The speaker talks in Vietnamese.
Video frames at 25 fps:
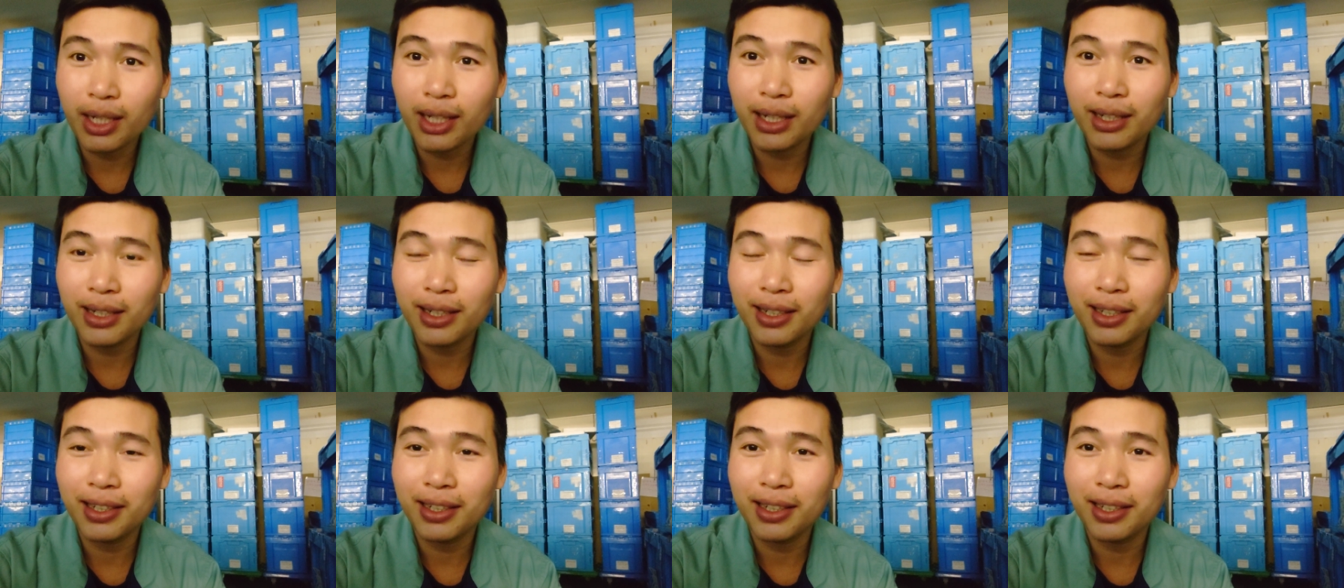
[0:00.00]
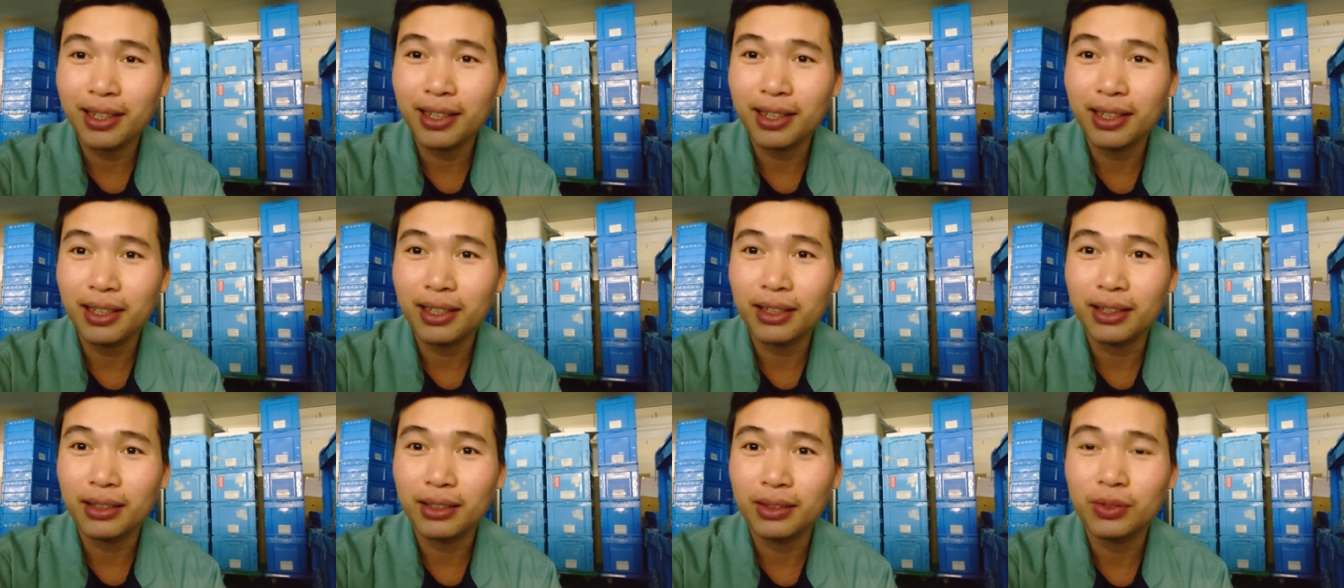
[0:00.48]
cũng là là
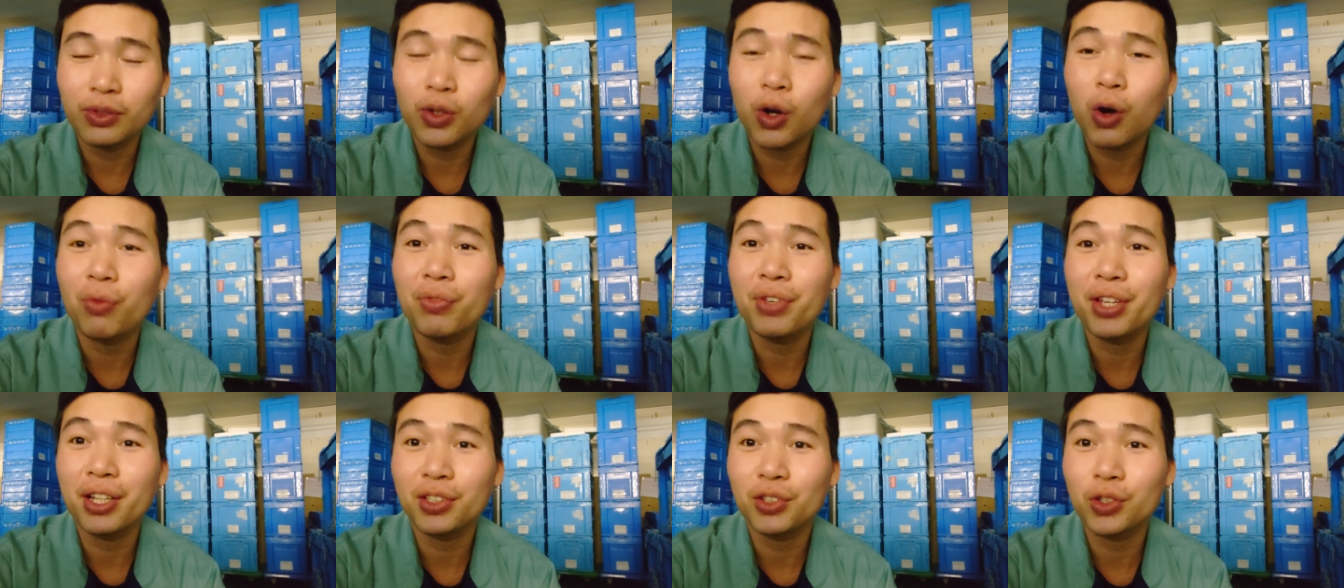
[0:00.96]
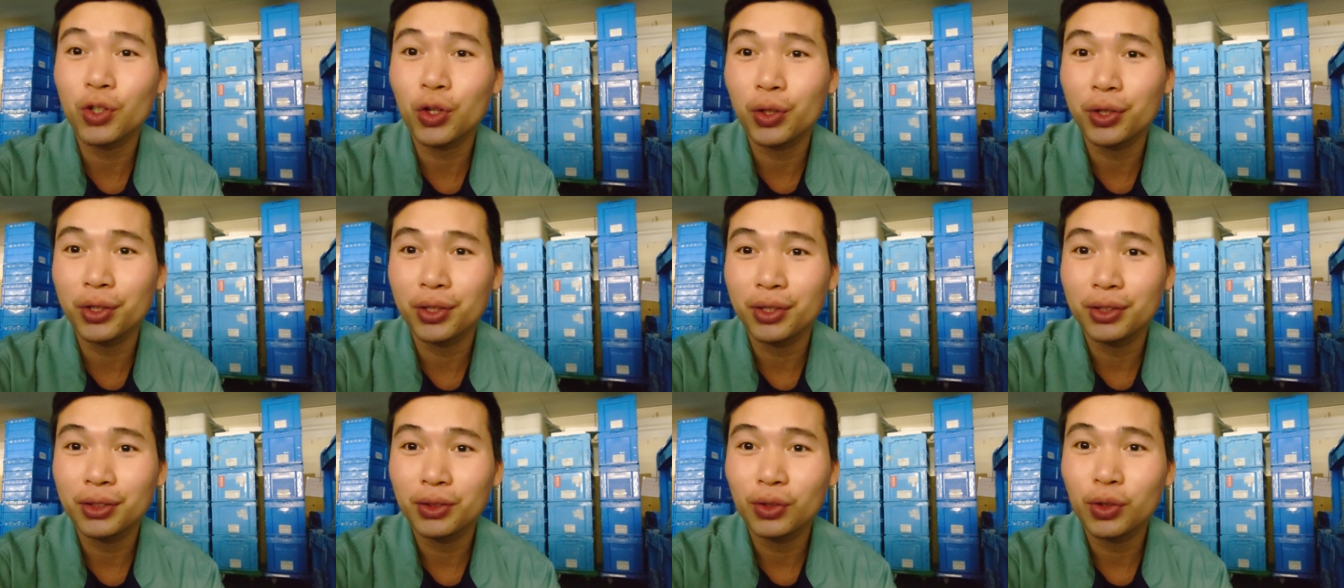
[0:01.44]
là không có việc
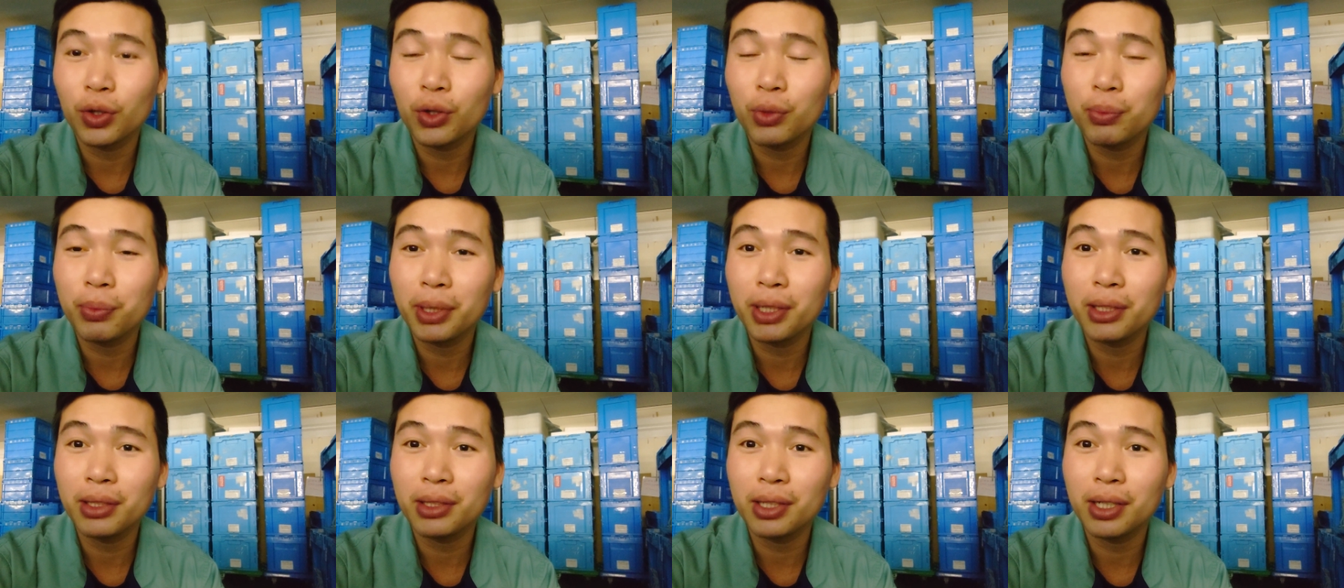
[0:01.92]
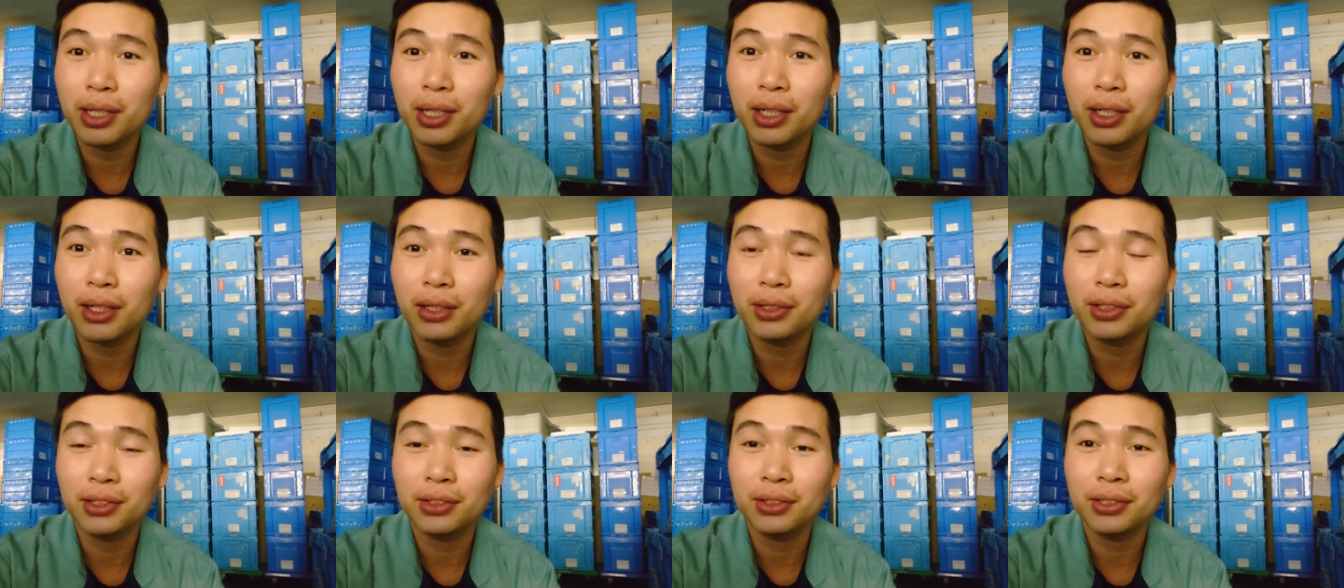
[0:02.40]
rồi thôi mình
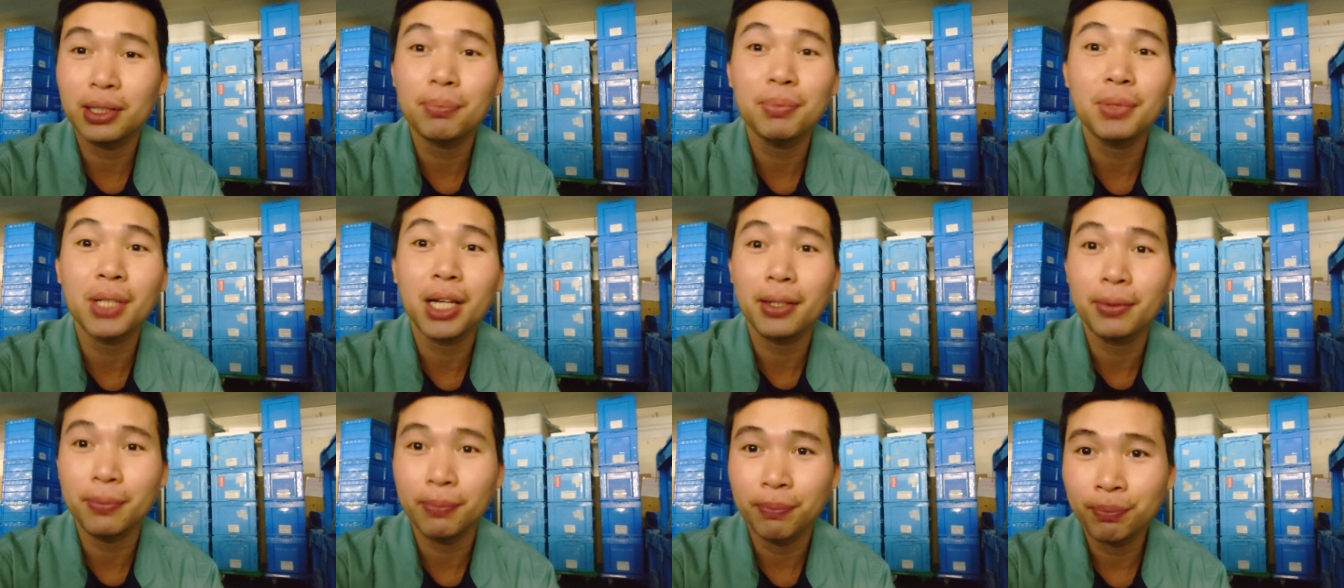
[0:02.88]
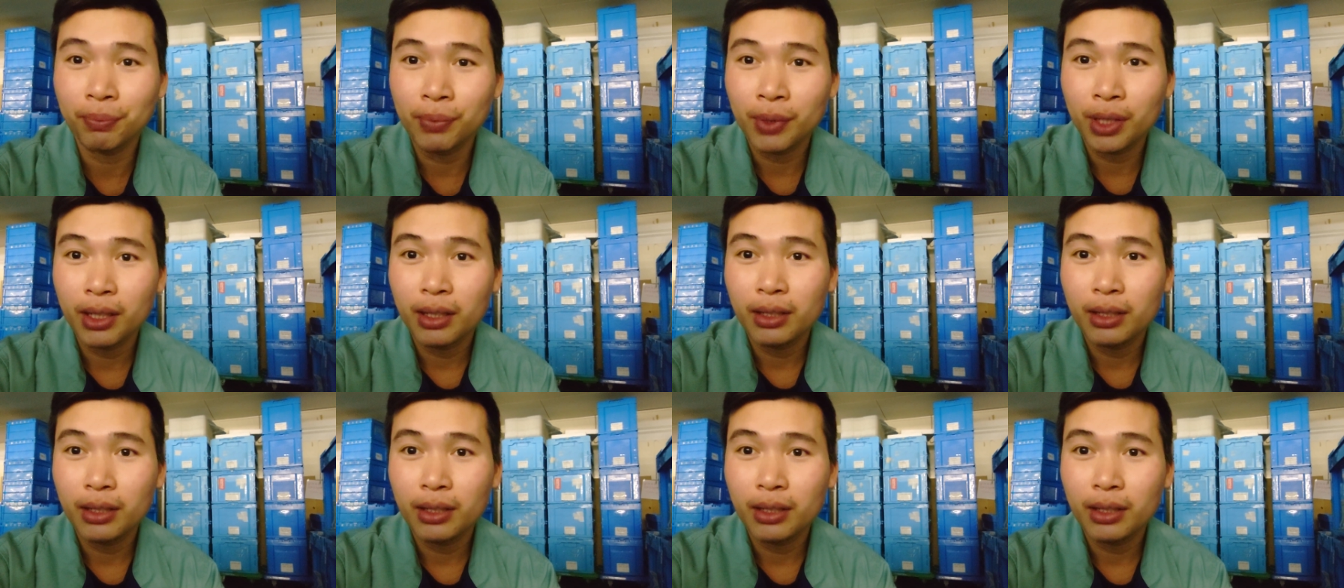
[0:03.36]
uh, chấp nhận